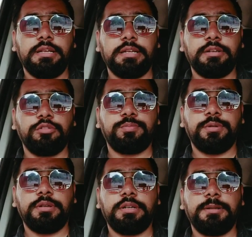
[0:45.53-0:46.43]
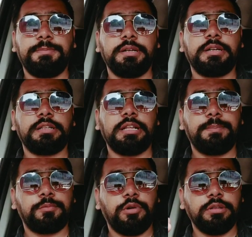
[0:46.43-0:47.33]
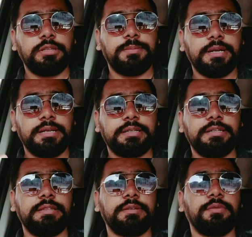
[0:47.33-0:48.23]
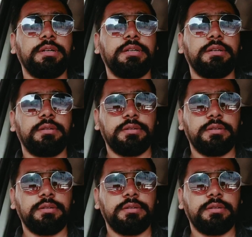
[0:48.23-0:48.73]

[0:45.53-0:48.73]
लेकिन उस पर डिपेंड करता है आप कौन से ब्रांड की सिक्वेंट